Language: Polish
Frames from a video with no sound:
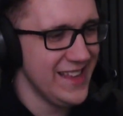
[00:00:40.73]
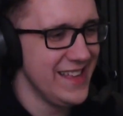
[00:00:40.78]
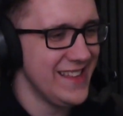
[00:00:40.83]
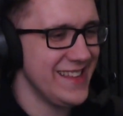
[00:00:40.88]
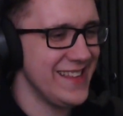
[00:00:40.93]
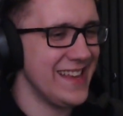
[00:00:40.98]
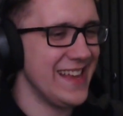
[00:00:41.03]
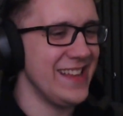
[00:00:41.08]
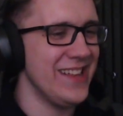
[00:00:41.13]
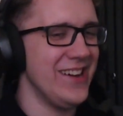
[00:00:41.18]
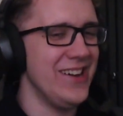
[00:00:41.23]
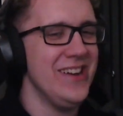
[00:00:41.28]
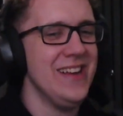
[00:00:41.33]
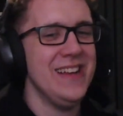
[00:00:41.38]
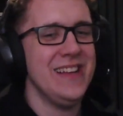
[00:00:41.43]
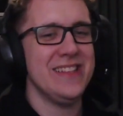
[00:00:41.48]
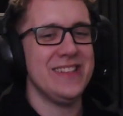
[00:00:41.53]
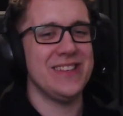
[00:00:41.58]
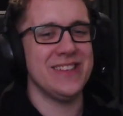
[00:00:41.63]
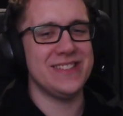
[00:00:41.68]
Nie no,
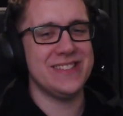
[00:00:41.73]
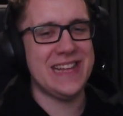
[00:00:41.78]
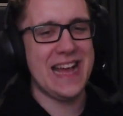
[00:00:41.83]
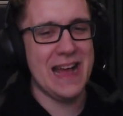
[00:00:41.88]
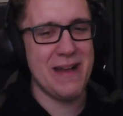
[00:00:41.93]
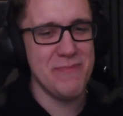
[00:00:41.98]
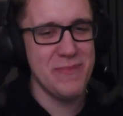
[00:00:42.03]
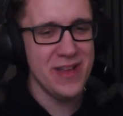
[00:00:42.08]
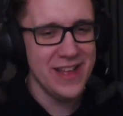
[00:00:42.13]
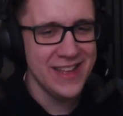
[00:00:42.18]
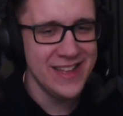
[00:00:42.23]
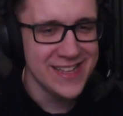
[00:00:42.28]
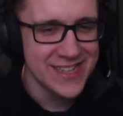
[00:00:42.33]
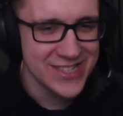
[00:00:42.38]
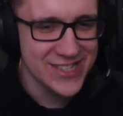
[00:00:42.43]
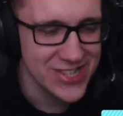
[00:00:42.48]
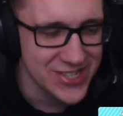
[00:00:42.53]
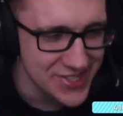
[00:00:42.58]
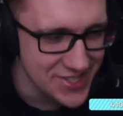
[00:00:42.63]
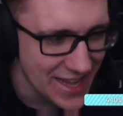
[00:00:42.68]
dostałem,
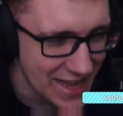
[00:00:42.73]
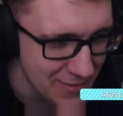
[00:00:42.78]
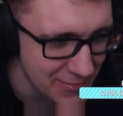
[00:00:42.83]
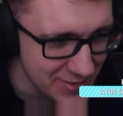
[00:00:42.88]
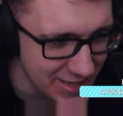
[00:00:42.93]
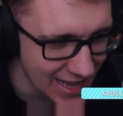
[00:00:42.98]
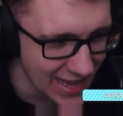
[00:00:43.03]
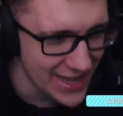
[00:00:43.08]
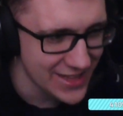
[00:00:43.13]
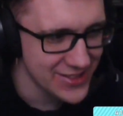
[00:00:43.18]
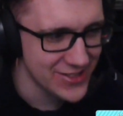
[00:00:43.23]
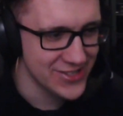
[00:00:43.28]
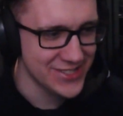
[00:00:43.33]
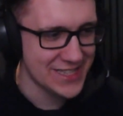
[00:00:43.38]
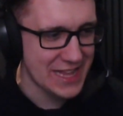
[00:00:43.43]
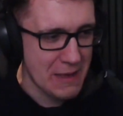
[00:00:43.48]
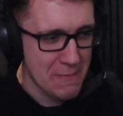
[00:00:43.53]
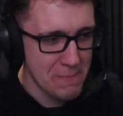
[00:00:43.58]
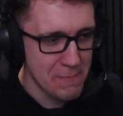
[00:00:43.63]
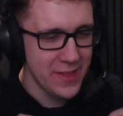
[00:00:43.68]
dostałem ten,
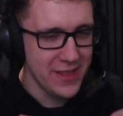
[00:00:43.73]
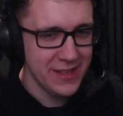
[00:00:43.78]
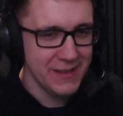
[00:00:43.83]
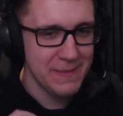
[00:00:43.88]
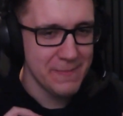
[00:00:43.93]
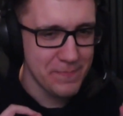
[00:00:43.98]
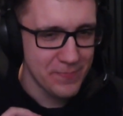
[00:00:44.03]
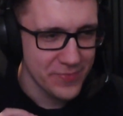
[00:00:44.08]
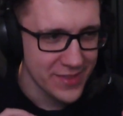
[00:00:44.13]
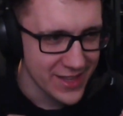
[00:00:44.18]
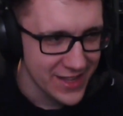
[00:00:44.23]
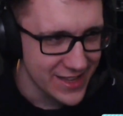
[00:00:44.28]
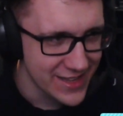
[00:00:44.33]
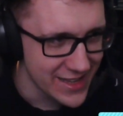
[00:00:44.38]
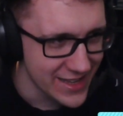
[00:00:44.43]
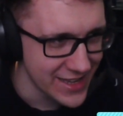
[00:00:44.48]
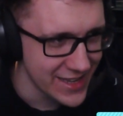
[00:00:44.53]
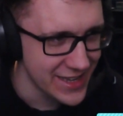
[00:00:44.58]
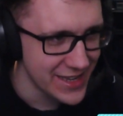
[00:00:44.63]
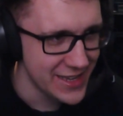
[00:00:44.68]
dostałem
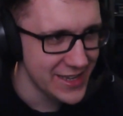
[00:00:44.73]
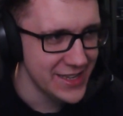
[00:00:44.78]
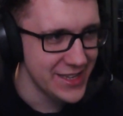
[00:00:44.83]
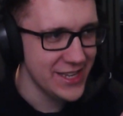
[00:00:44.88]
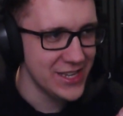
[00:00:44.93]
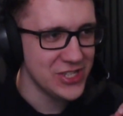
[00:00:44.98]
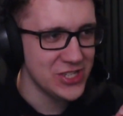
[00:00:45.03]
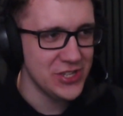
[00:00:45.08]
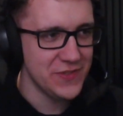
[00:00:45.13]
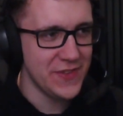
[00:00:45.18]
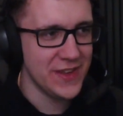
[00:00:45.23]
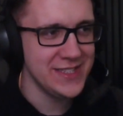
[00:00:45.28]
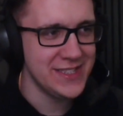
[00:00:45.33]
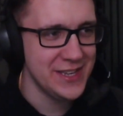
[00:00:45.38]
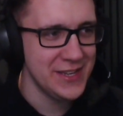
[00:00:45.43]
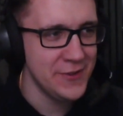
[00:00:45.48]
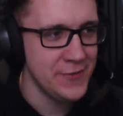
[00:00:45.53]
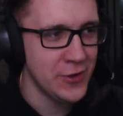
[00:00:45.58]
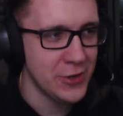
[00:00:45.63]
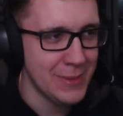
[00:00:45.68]
yy, jeszcze
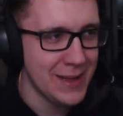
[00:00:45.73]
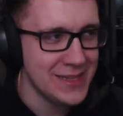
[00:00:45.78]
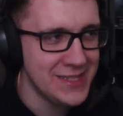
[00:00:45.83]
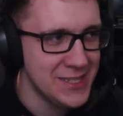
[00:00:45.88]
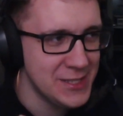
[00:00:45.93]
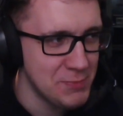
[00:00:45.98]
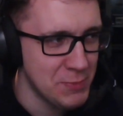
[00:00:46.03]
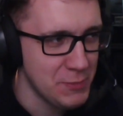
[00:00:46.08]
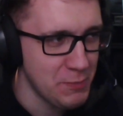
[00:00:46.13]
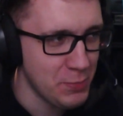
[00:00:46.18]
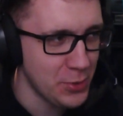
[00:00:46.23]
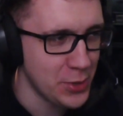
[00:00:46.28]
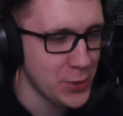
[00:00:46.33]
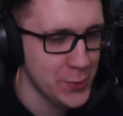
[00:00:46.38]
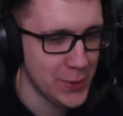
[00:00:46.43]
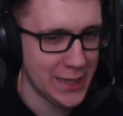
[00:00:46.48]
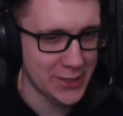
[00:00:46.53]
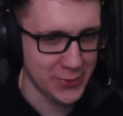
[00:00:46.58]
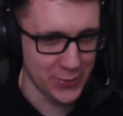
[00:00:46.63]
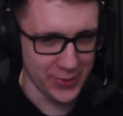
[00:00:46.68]
więcej informacji z
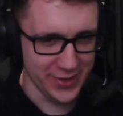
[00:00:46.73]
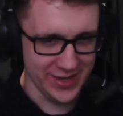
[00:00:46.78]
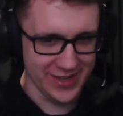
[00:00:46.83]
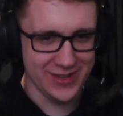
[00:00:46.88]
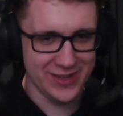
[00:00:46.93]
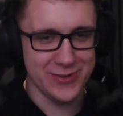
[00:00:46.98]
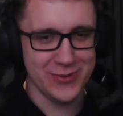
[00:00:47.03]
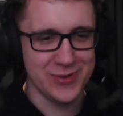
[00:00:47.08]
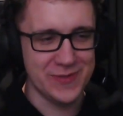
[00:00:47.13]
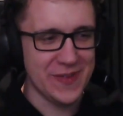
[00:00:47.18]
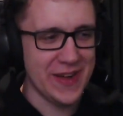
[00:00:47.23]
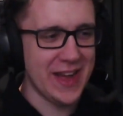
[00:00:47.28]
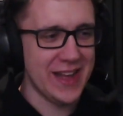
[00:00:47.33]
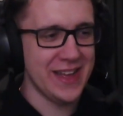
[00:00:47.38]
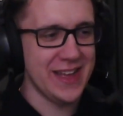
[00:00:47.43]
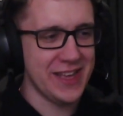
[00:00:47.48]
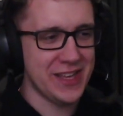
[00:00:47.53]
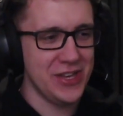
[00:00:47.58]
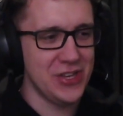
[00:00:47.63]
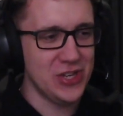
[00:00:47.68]
prokuratury. Kurwa,
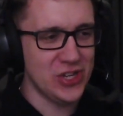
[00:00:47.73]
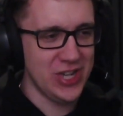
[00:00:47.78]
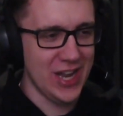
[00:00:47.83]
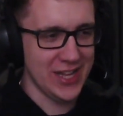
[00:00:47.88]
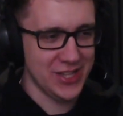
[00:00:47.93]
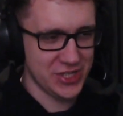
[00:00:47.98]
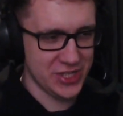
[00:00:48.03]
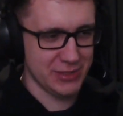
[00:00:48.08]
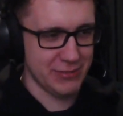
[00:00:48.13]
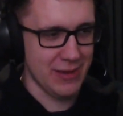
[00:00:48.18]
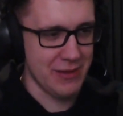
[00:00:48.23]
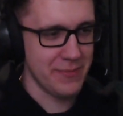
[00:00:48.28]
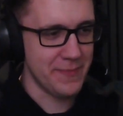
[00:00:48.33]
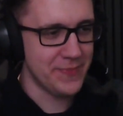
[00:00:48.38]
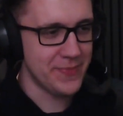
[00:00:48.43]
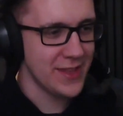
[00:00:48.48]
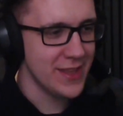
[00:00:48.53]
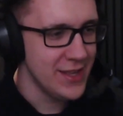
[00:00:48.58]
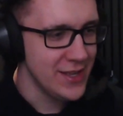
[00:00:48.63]
jakich śledczych mam.